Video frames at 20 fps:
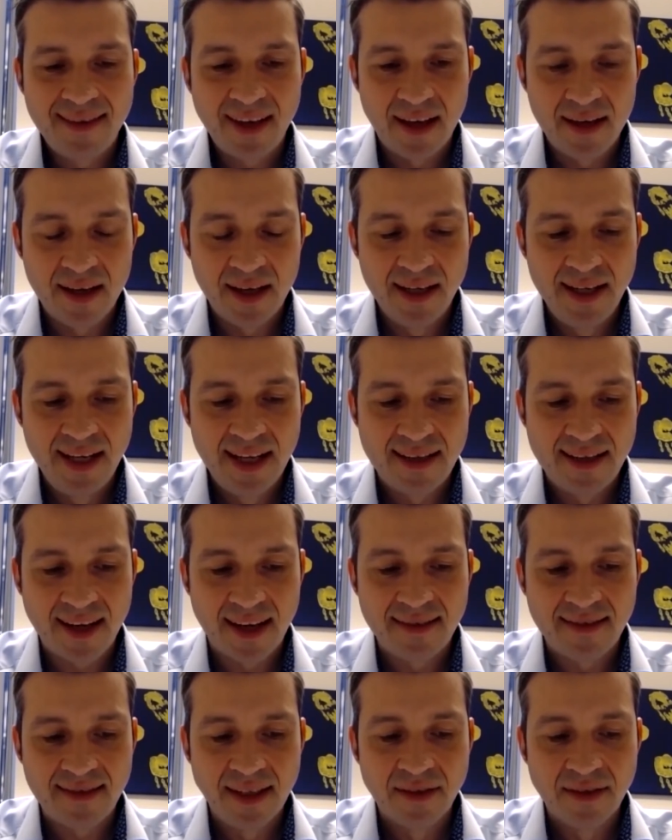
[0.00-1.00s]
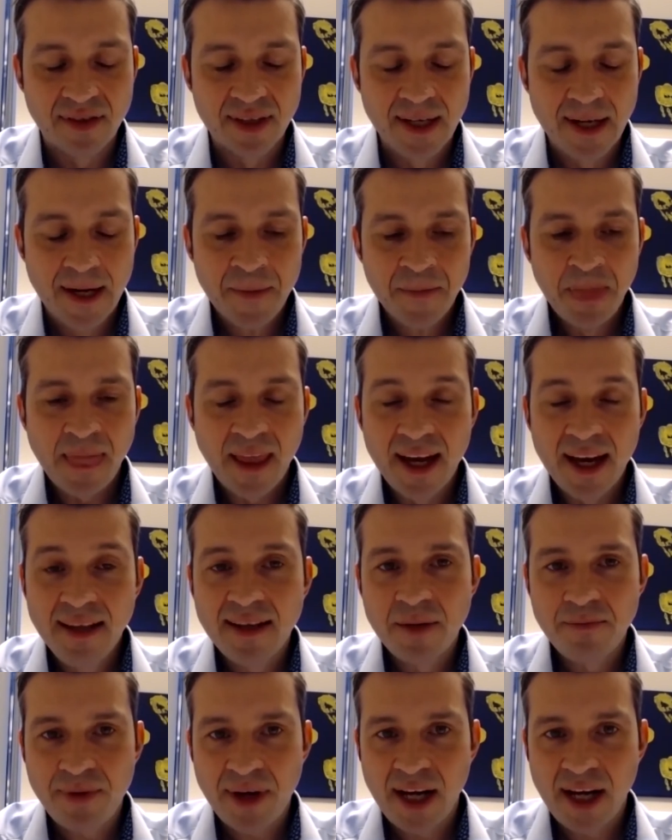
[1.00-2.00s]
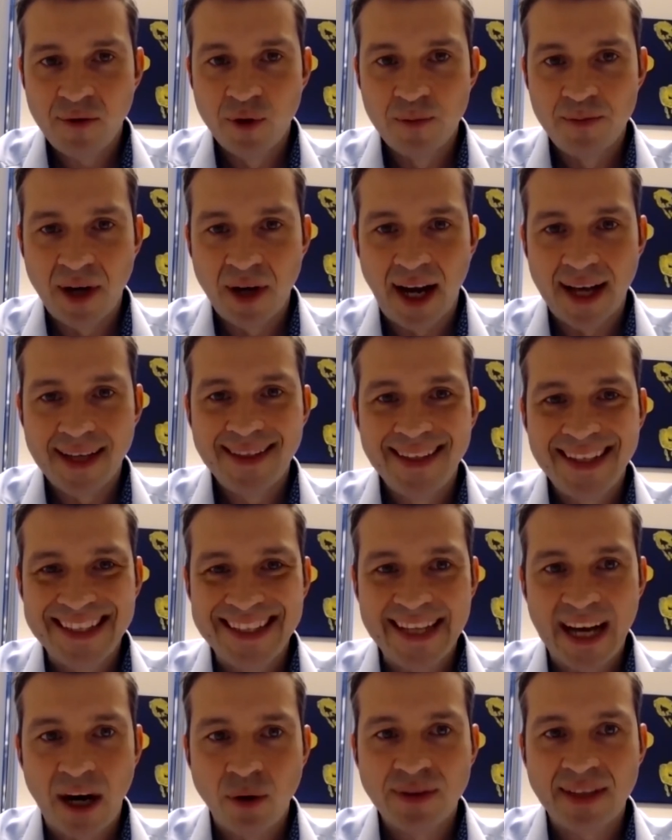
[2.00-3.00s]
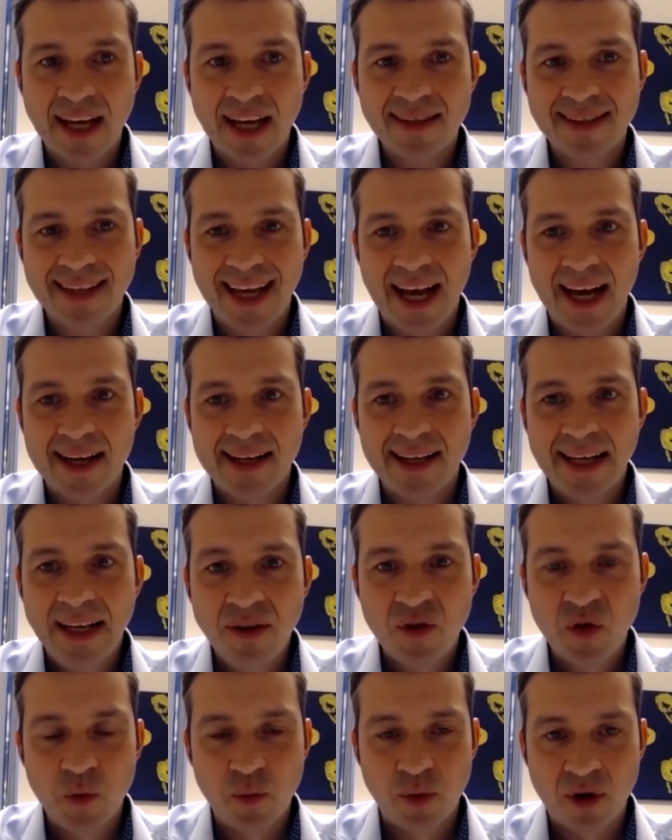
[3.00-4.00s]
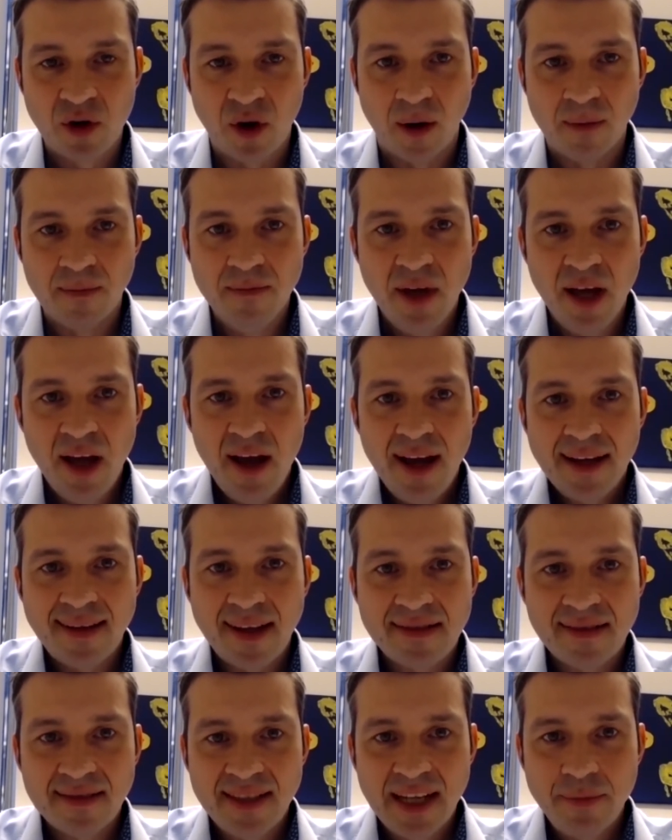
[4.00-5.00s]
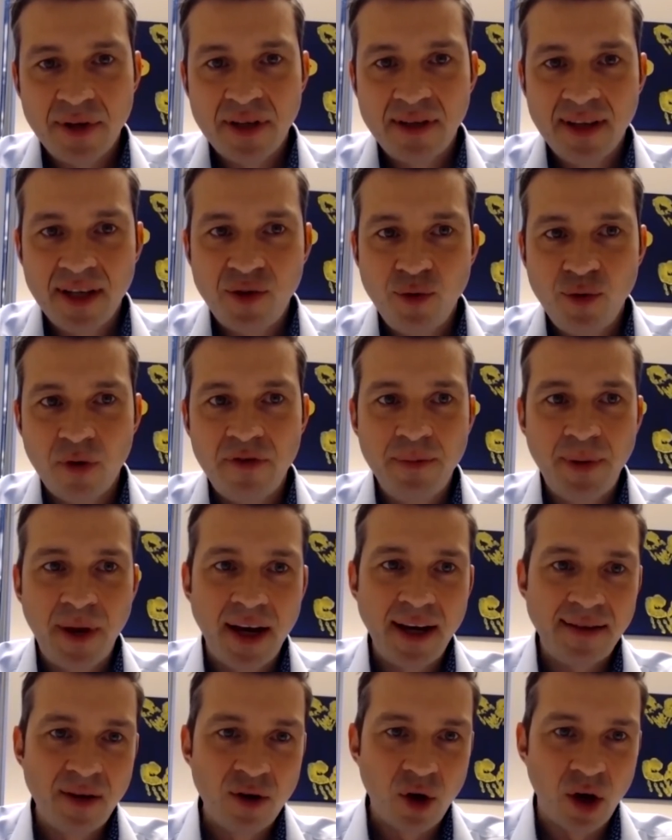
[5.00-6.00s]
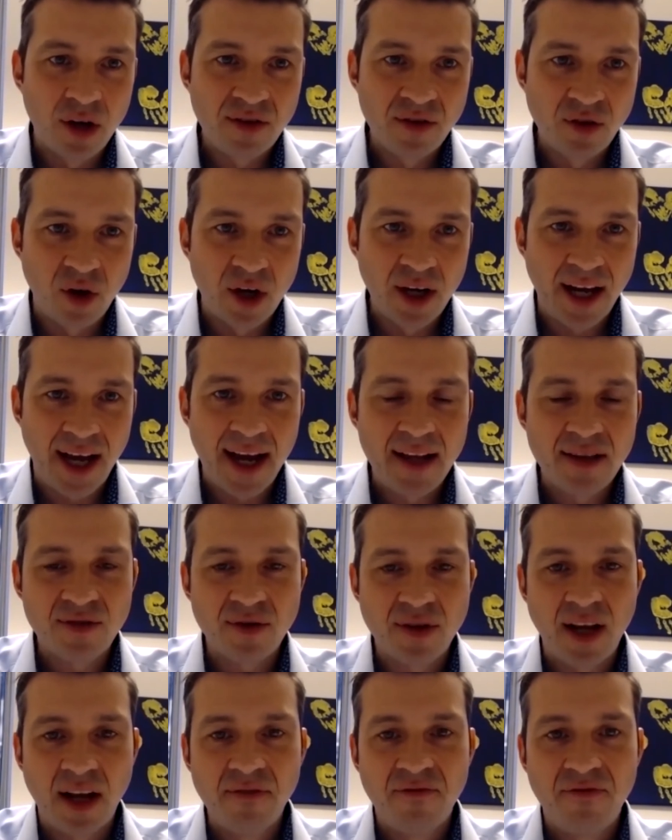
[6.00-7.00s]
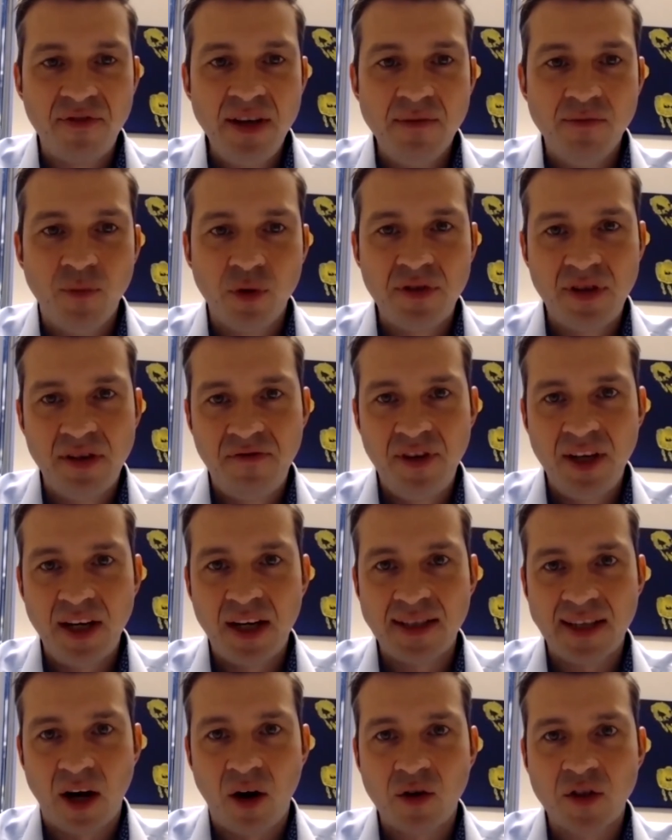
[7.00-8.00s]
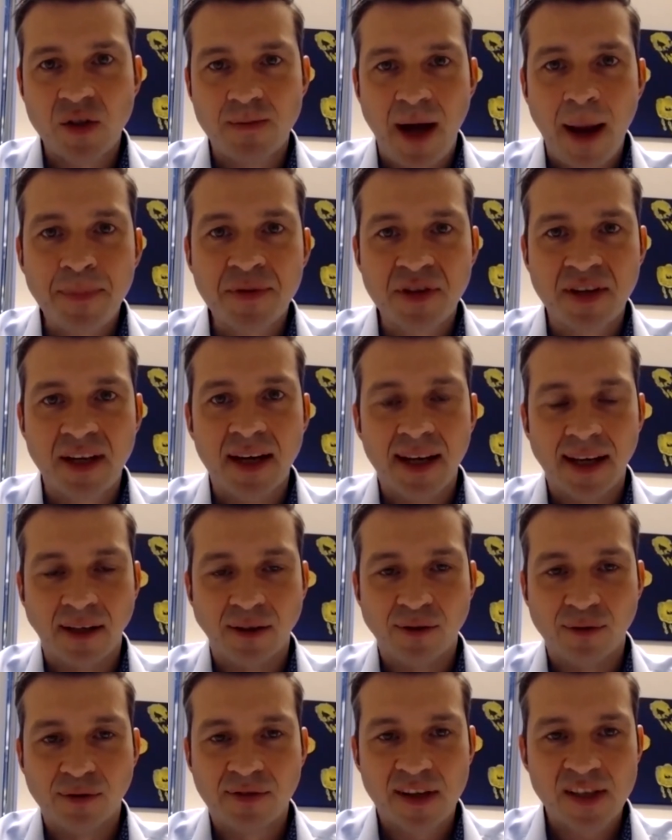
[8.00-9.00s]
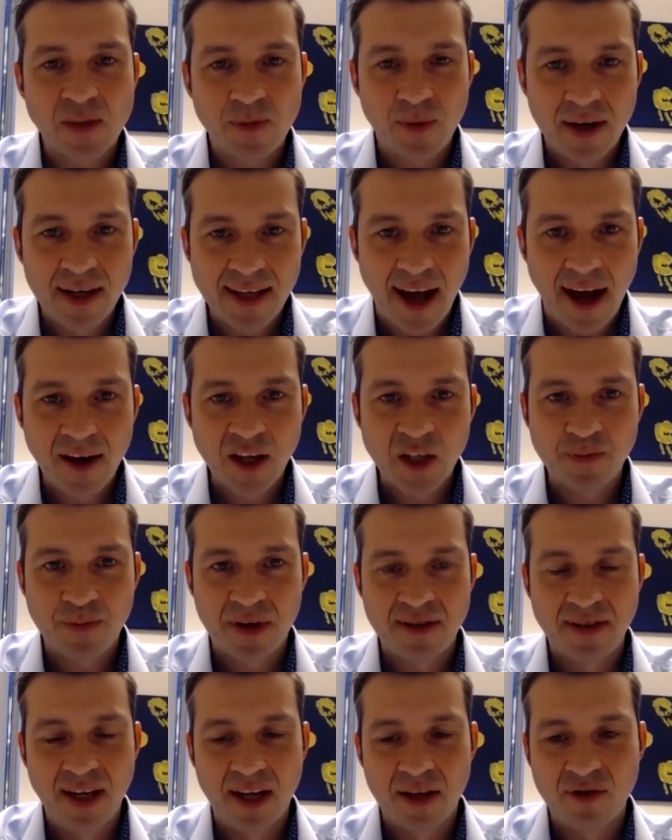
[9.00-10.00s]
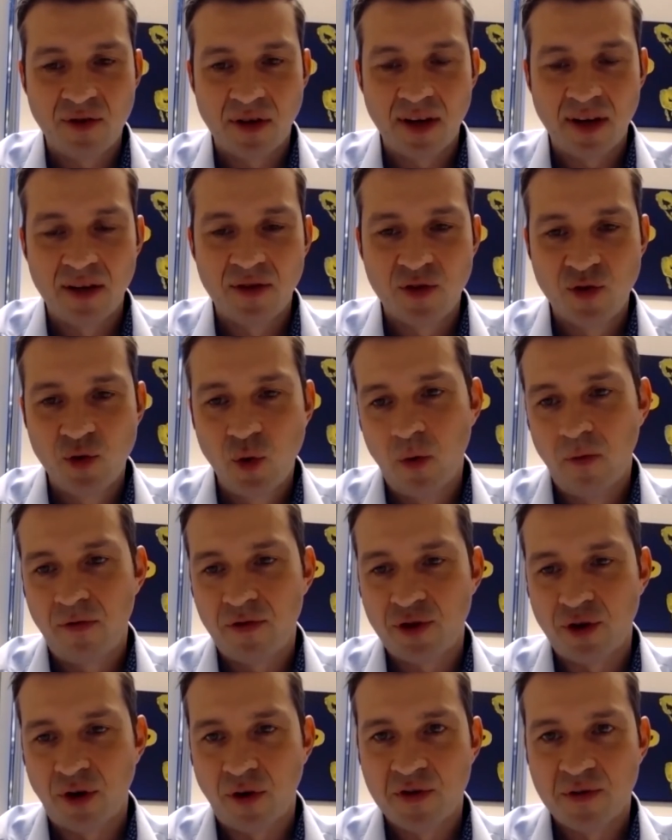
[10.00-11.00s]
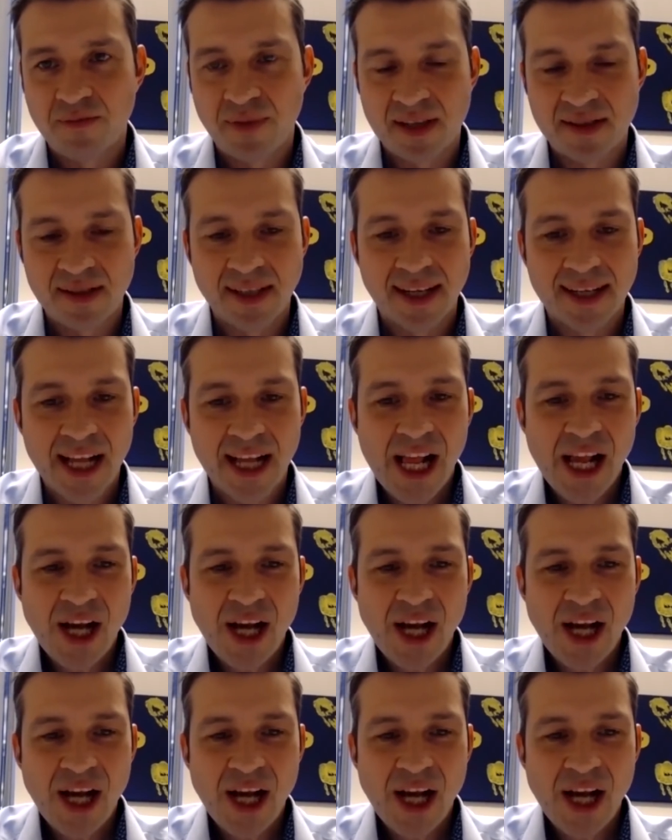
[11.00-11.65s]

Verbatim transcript: äh, Initiative, in den Payroll-Bereichen genau das gerade hinzubekommen. Das ist nämlich nicht nur, wie bringe ich die Leute neu rein, sondern wie motiviere ich auch zum Upskilling. Und das zwar nicht angstbasiert, sondern zukunftschancenbasiert.